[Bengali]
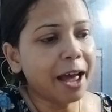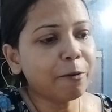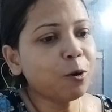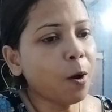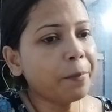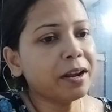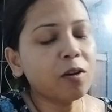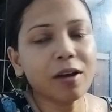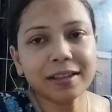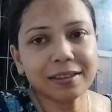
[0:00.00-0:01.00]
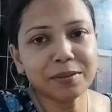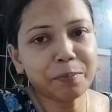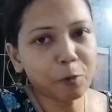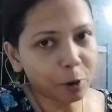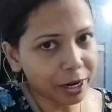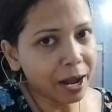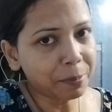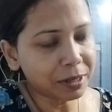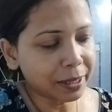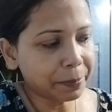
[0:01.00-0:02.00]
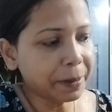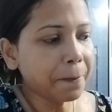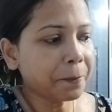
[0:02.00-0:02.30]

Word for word: এখন হবে না কয়েকদিন পরে আবার দেবে